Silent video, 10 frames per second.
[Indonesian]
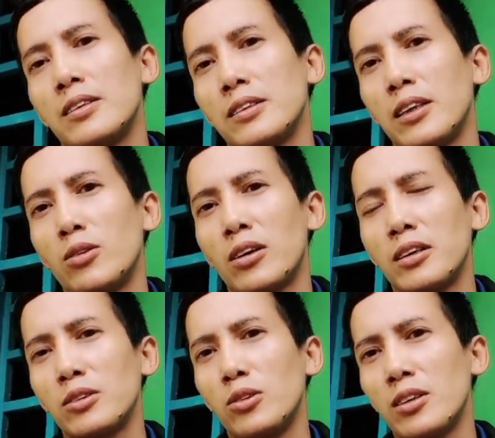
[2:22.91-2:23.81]
saya doakan
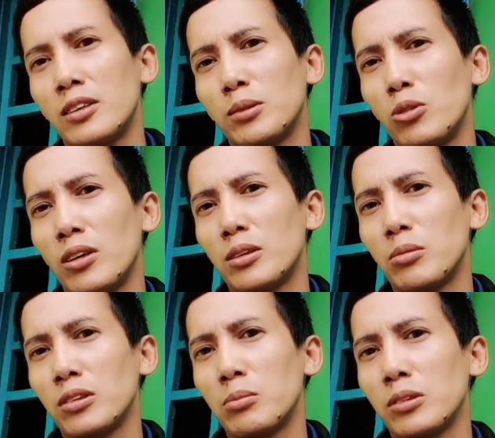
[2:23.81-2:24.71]
juga semoga
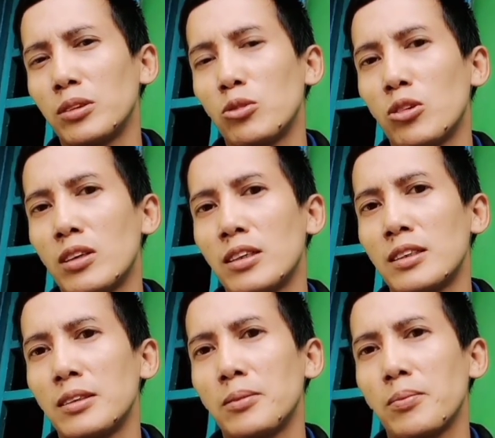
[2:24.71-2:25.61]
teman-teman semua
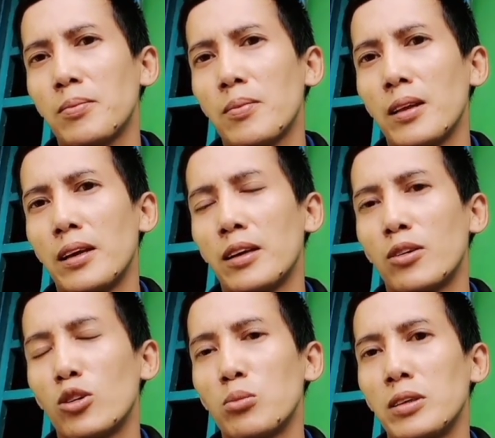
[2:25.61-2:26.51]

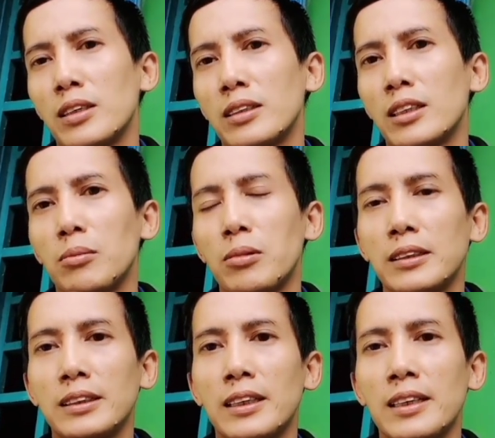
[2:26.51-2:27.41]
ekonominya tetap
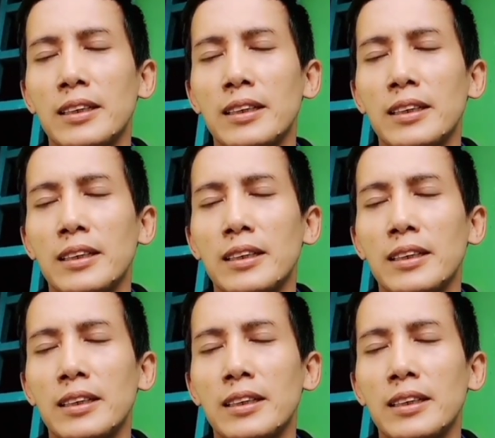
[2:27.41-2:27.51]
lancar ya